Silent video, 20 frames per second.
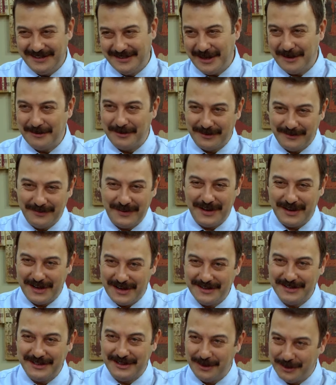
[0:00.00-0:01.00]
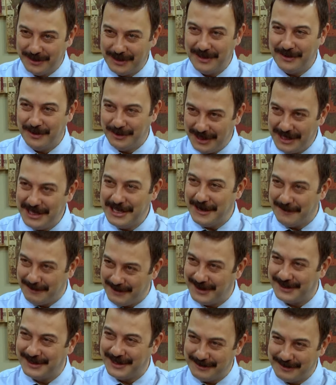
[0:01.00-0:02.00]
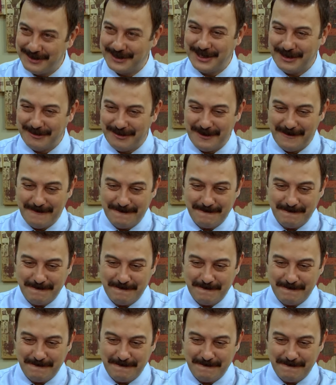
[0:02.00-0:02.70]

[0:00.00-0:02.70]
tabii fena değil. O da, o da iyi yapar tabii tabii.